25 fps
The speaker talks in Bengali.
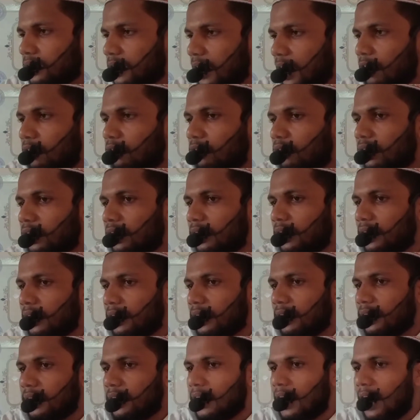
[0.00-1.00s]
তাহলে
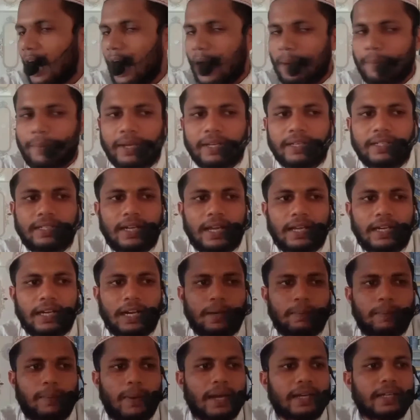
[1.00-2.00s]
আমার দ্বারা
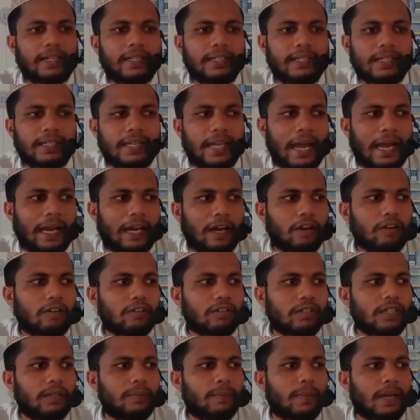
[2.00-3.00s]
বাকি
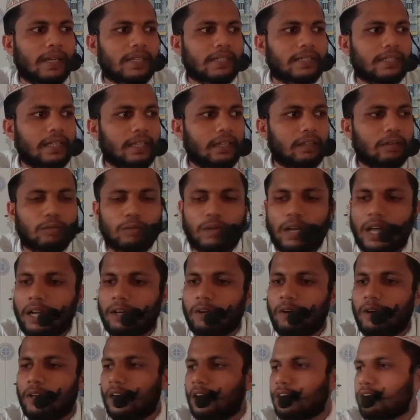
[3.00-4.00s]
এগারোটি মাসে গুনাহ
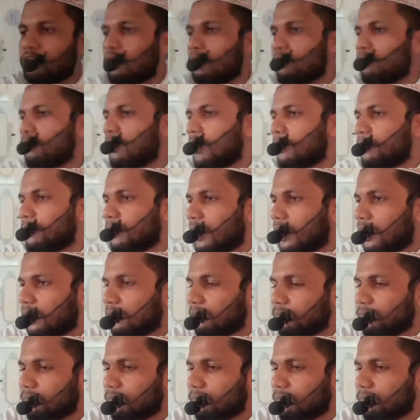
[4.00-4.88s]
করা সম্ভব না